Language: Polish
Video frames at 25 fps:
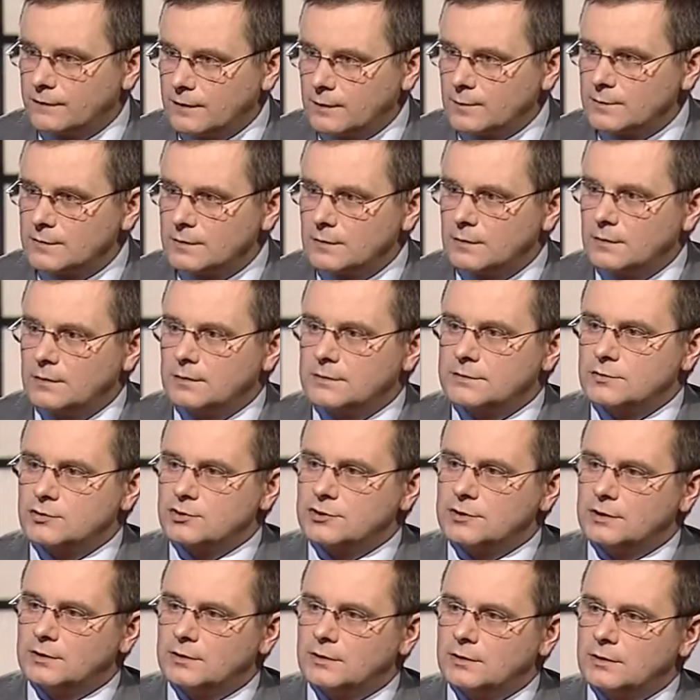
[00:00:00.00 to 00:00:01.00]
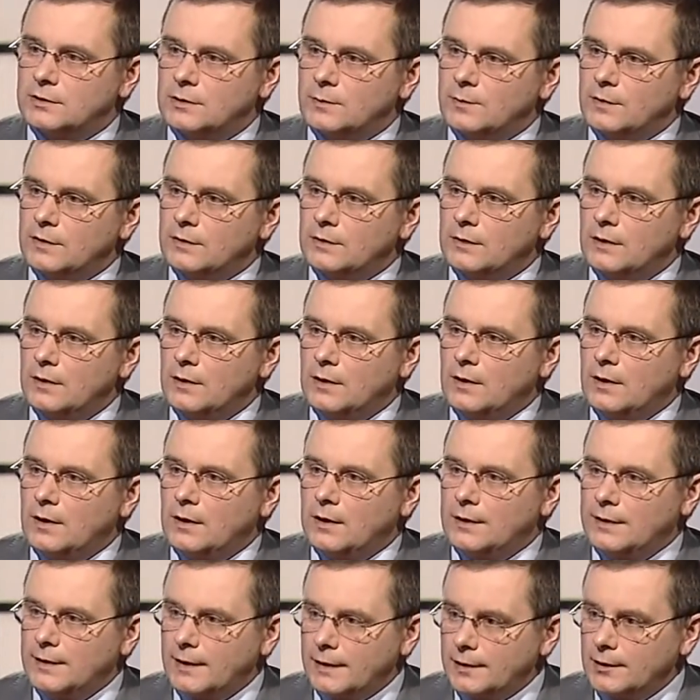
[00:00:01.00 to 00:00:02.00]
wiem coś na ten temat,
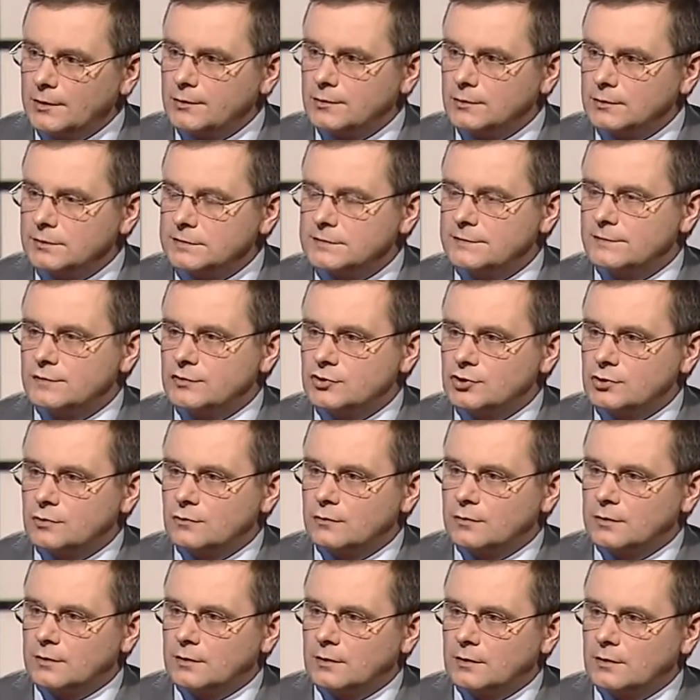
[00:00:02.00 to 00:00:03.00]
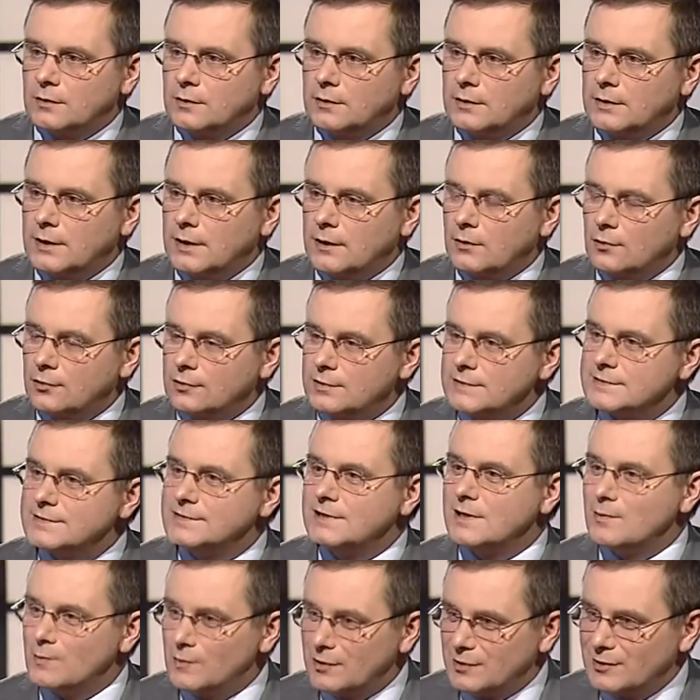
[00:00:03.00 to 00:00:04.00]
jaki to jest wysiłek i jak on
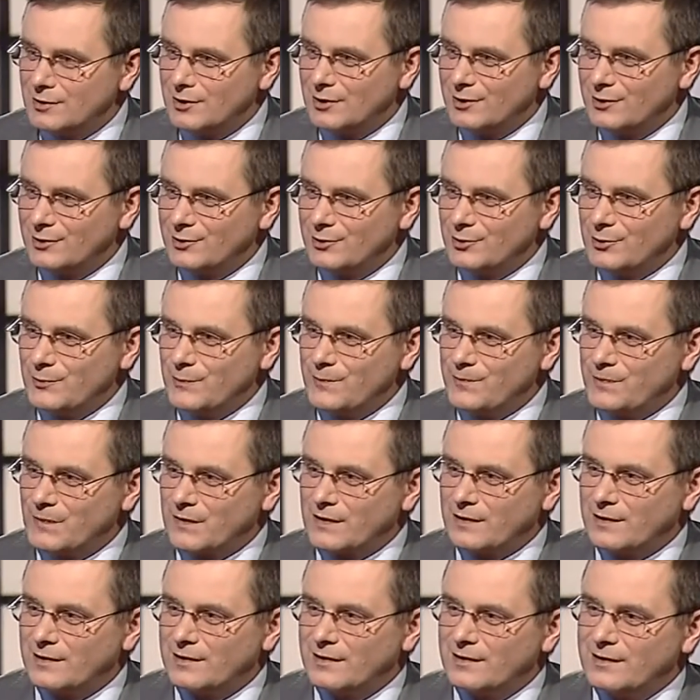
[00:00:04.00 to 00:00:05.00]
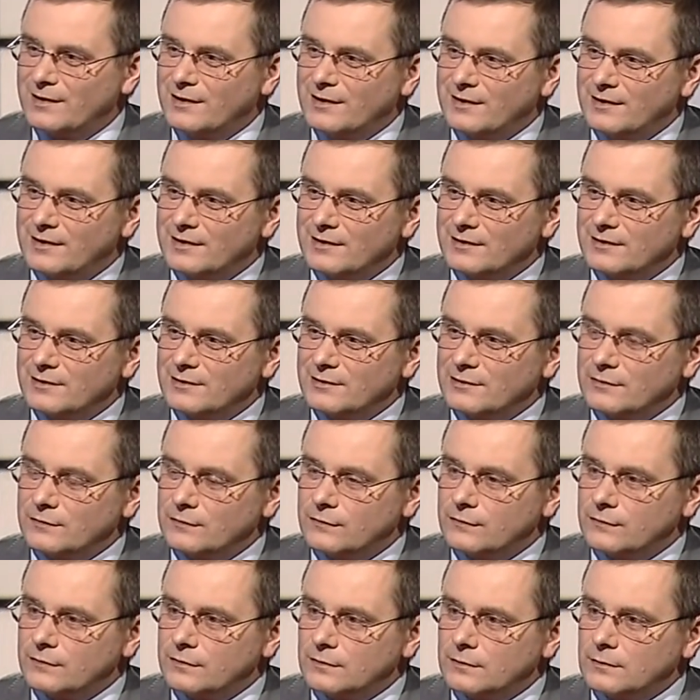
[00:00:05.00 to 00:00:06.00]
jest niemedialny,
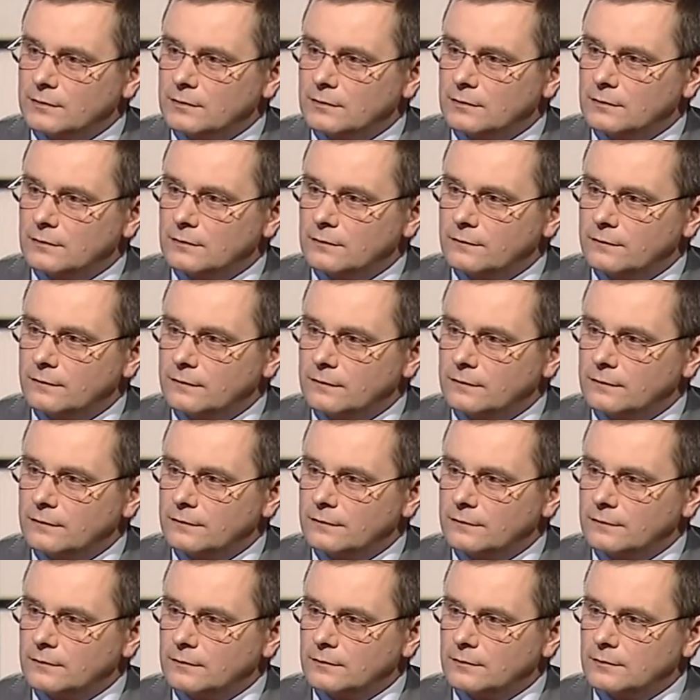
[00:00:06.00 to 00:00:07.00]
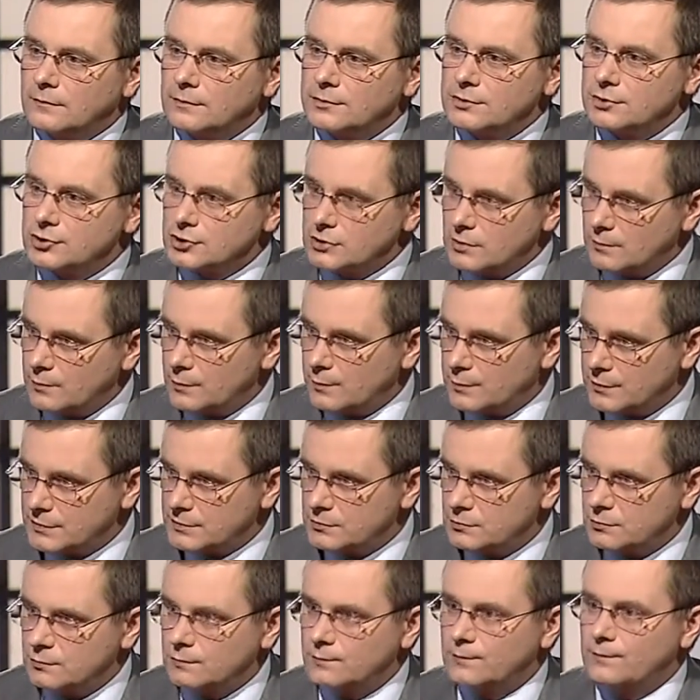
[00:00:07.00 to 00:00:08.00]
w, w, gdzie trzeba po
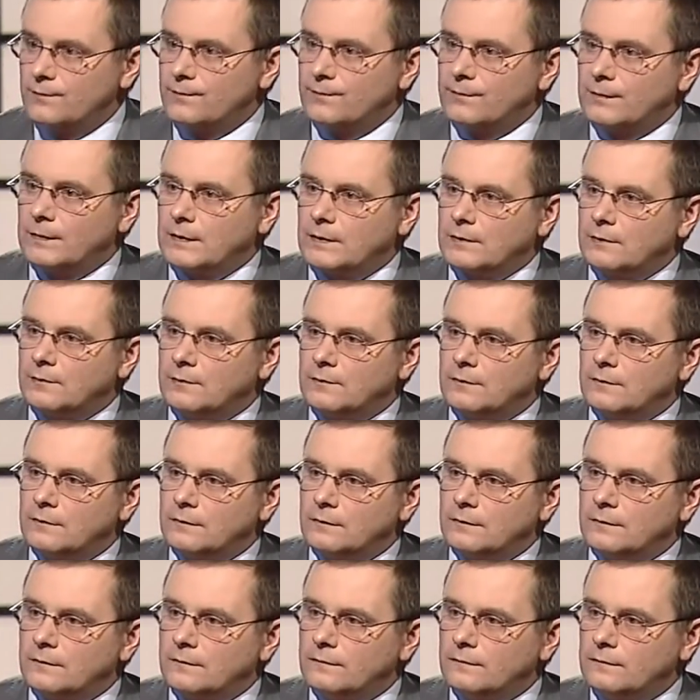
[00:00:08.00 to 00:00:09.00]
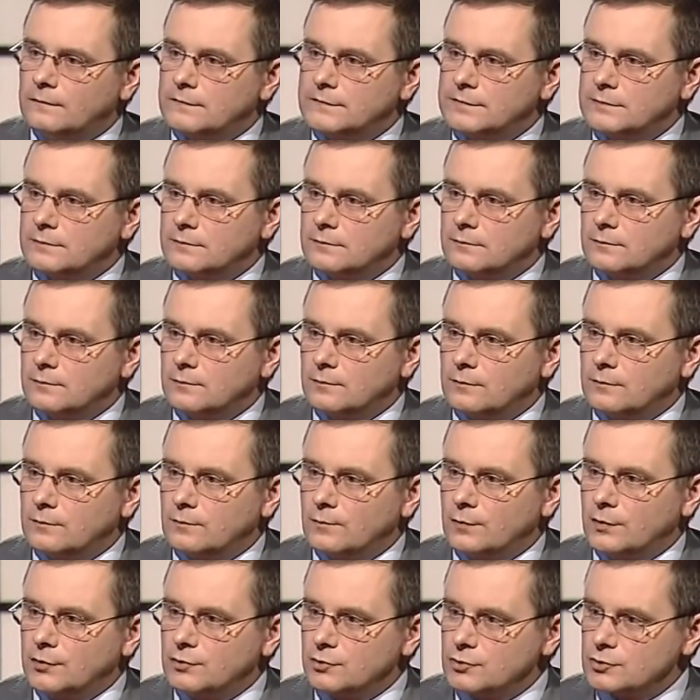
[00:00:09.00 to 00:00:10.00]
prostu mm,
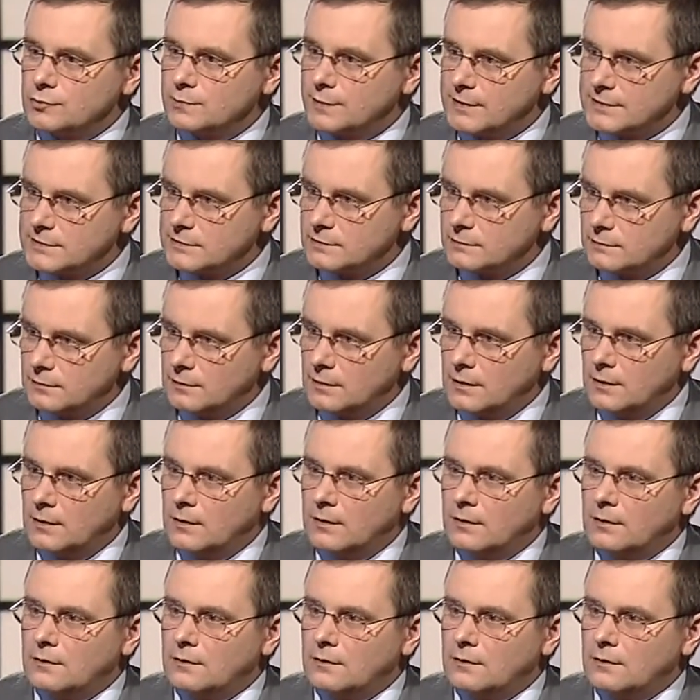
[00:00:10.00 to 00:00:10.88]
podjąć bardzo